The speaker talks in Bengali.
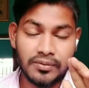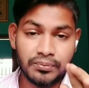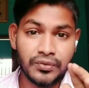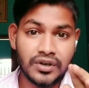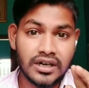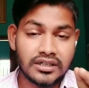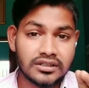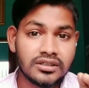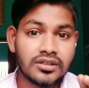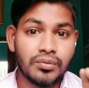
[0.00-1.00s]
আপনার
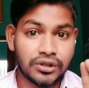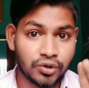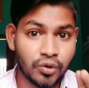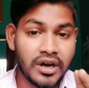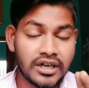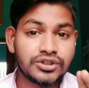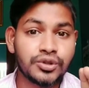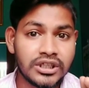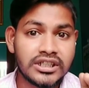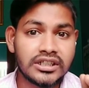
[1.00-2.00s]
বা তোমার
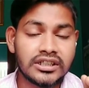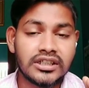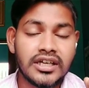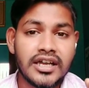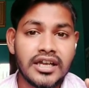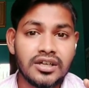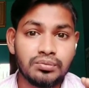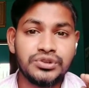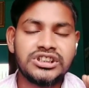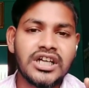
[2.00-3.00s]
শরীরে
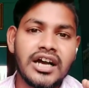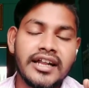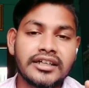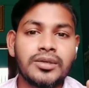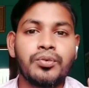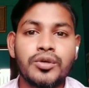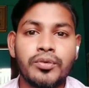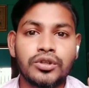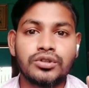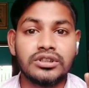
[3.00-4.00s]
বিশাল একটা
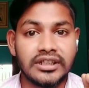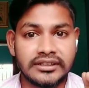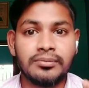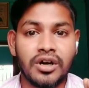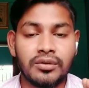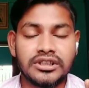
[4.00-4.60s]
পরিবর্তন দেখতে পাবে